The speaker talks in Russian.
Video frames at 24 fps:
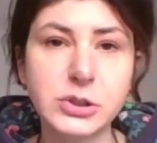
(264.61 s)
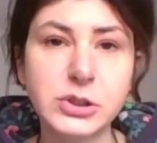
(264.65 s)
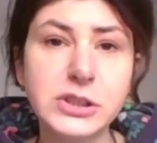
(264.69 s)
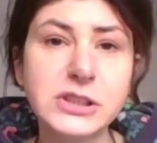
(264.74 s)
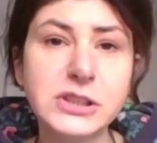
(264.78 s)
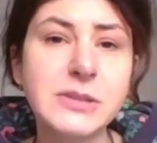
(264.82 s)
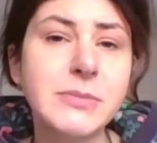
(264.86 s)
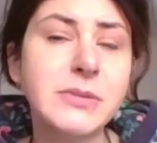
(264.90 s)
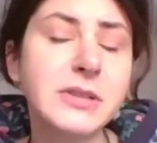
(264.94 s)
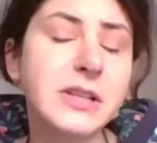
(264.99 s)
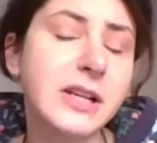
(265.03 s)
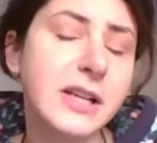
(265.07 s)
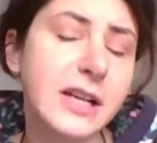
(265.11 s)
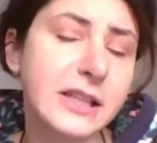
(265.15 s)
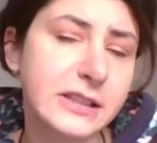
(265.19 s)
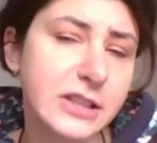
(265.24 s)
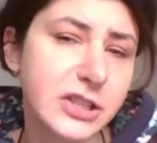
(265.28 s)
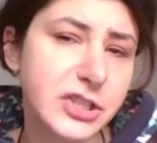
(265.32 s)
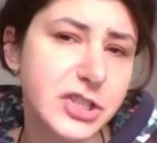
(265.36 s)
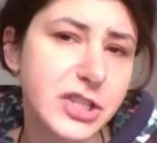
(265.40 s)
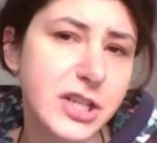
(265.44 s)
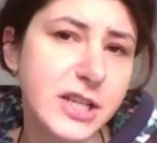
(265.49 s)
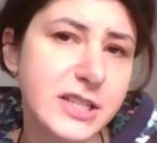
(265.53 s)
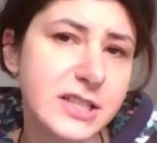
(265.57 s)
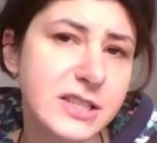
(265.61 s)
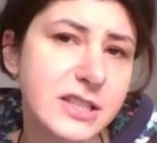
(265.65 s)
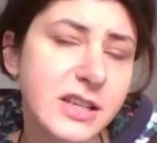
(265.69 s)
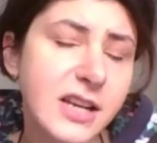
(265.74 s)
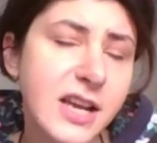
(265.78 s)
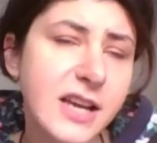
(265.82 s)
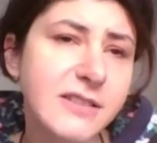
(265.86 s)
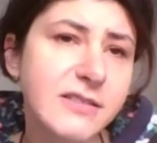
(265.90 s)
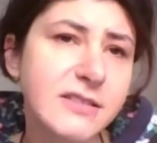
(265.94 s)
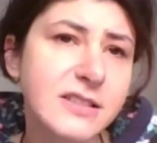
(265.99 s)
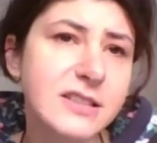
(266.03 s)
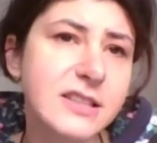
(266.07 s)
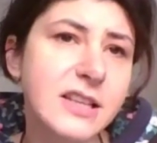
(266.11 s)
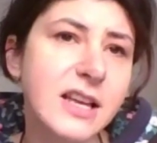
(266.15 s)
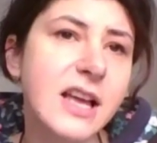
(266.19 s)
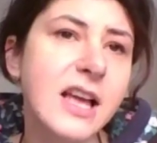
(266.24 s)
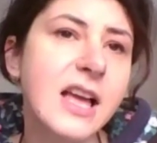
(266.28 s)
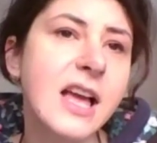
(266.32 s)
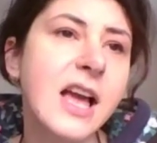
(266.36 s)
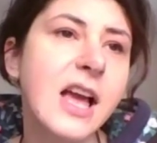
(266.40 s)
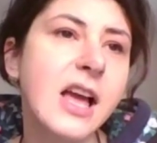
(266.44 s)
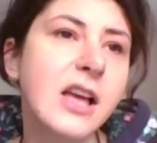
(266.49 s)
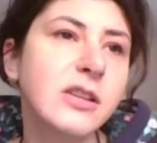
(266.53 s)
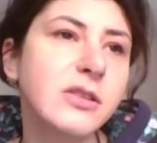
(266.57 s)
То есть, если мне какая-то часть нравится,
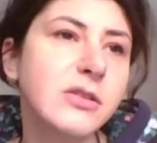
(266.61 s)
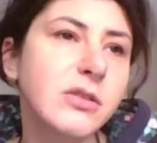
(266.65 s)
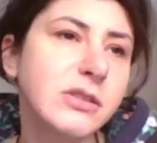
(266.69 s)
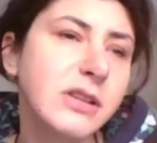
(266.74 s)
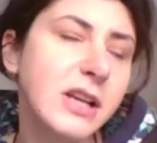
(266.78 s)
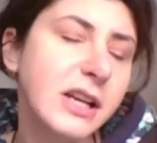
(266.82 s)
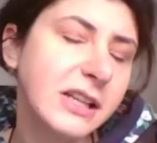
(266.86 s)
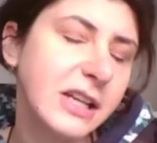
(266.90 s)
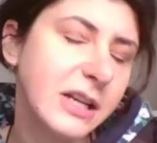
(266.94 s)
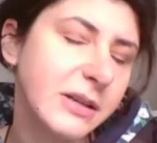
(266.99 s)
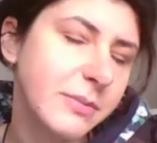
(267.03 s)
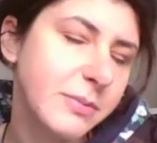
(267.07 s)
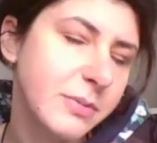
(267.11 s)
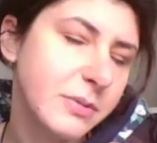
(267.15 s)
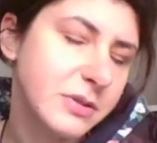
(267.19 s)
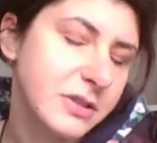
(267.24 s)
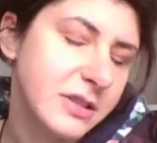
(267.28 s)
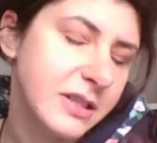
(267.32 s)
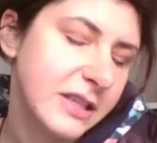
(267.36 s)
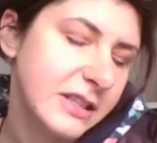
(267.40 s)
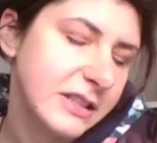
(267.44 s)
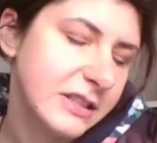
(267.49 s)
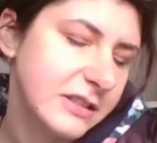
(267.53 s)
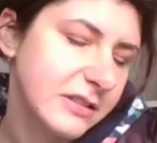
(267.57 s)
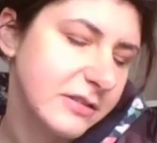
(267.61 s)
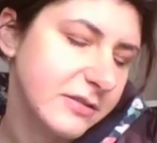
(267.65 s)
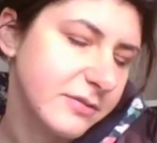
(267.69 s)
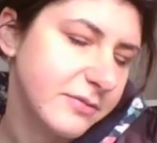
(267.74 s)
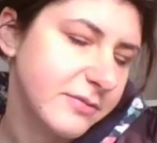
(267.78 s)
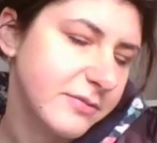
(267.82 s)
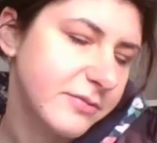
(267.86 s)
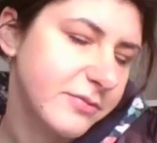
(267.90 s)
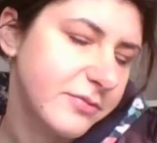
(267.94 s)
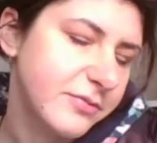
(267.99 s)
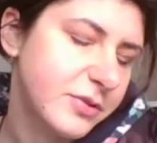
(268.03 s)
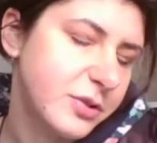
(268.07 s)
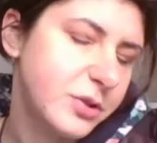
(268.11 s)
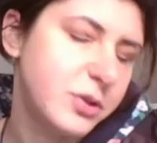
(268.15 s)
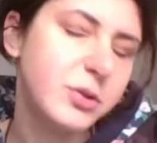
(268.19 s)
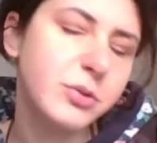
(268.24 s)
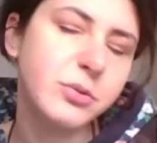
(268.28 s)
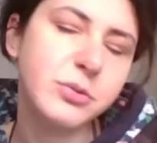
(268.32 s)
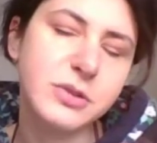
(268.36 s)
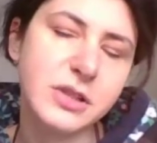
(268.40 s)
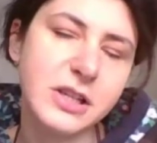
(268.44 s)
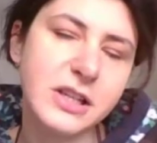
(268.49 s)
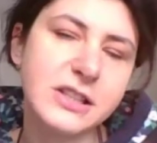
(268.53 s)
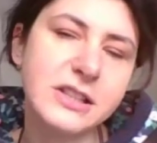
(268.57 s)
то я, как бы, знаете,
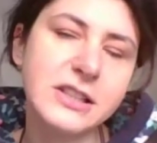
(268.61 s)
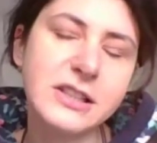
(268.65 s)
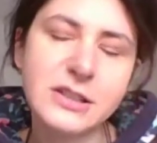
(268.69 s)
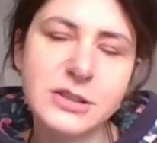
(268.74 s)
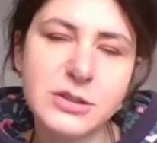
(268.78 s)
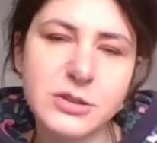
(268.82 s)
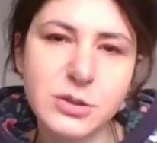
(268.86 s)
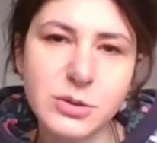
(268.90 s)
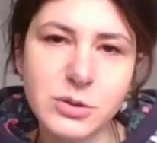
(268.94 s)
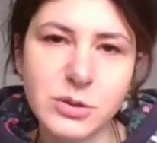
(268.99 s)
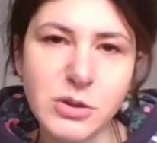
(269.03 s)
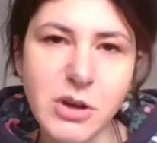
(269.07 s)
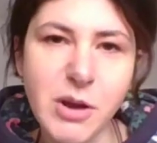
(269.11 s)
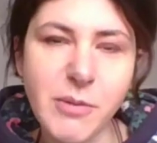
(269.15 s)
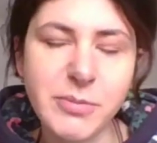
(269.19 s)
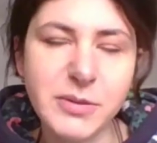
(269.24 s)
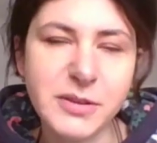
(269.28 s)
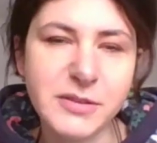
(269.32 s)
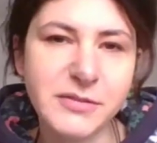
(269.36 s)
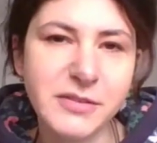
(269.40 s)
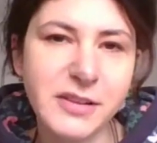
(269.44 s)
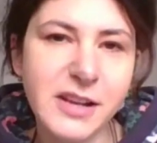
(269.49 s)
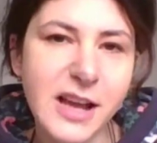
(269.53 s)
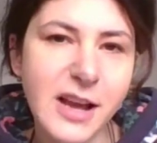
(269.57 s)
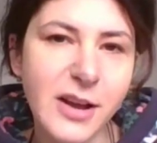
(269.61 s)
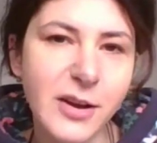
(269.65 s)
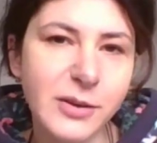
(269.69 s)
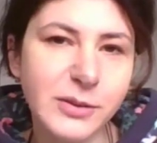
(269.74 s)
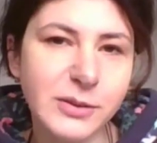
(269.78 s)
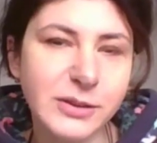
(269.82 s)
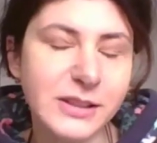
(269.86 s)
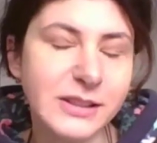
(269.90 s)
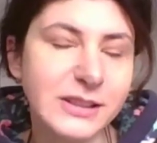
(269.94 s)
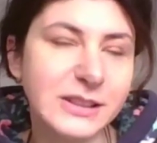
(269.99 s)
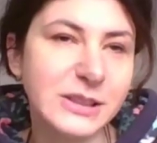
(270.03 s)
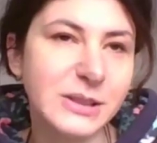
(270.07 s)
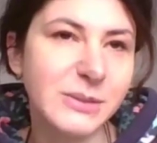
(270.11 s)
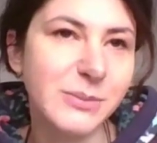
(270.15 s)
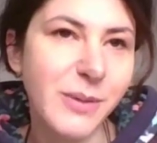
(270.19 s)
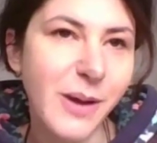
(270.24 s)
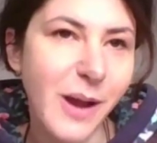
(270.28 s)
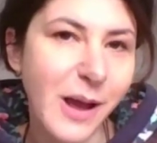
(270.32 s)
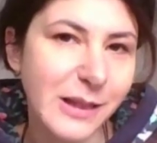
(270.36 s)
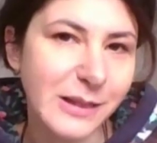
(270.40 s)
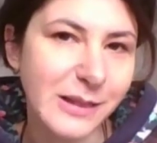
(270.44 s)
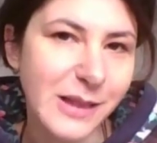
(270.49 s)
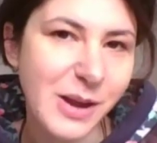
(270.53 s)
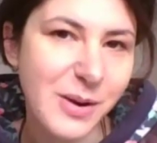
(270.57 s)
всю традицию объявляю для
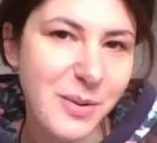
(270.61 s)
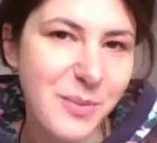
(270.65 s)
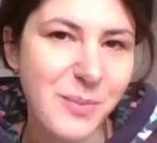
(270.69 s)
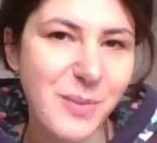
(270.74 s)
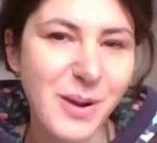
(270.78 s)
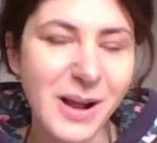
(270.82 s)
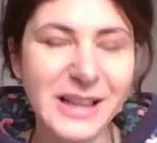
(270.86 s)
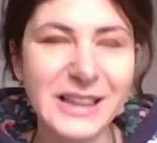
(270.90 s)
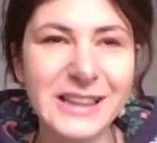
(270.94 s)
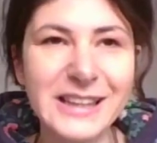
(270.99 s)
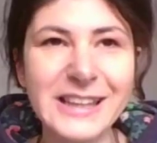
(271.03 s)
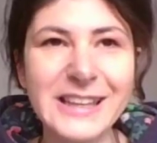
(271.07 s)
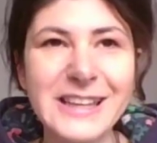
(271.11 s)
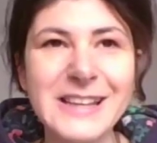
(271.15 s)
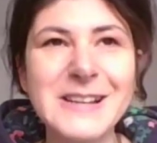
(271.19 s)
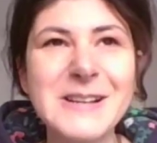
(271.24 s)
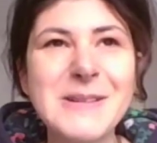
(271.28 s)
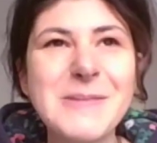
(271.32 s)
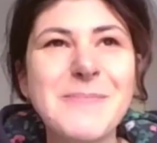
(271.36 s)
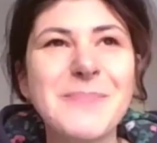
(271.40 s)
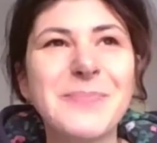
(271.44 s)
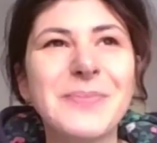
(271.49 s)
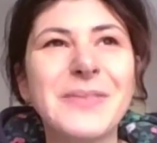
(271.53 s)
себя нормальной.